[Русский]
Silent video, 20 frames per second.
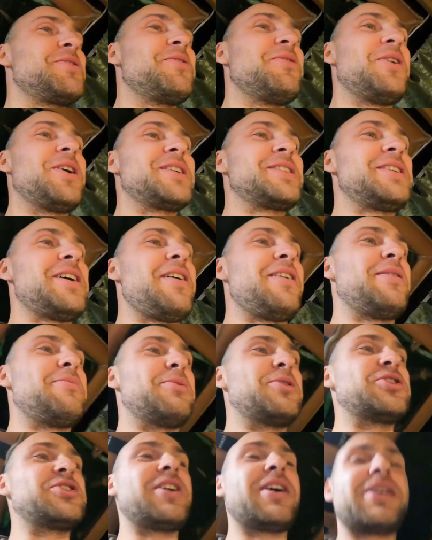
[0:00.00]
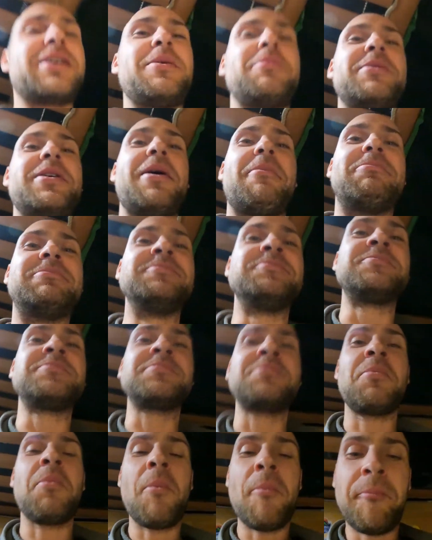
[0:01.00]
своего оставила, пришла ко мне.
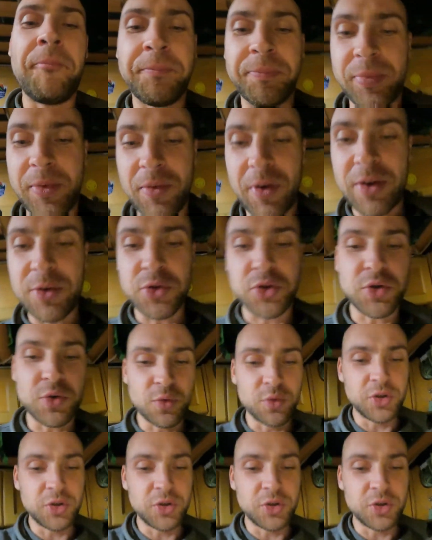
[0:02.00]
Валюшка